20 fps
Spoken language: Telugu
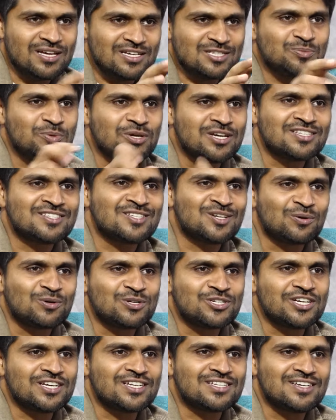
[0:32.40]
మీ ఎక్స్పీరియన్స్ని
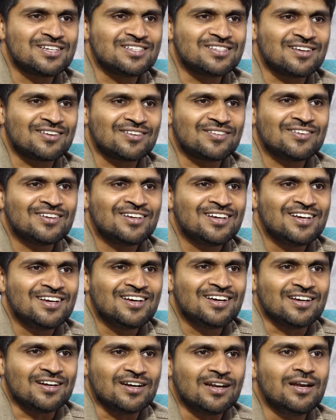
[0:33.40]
కూడా షేర్ చేశారు
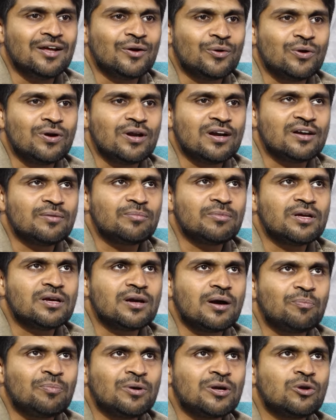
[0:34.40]
రియలీ గుడ్ అంటే
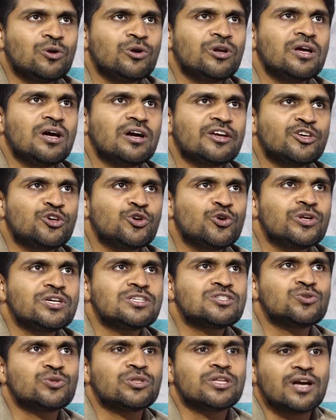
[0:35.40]
మీకు అప్పట్లోనే ఆ
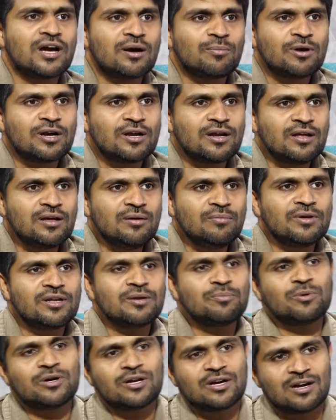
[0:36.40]
క్యూరియస్ ఉంది కాబట్టి మీరు
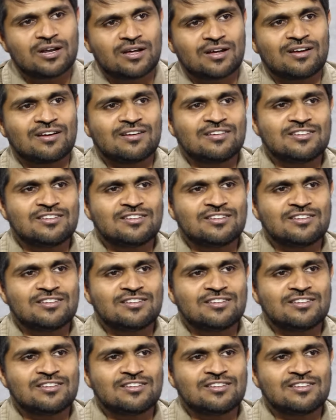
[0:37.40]
ఇప్పుడు ఇక్కడ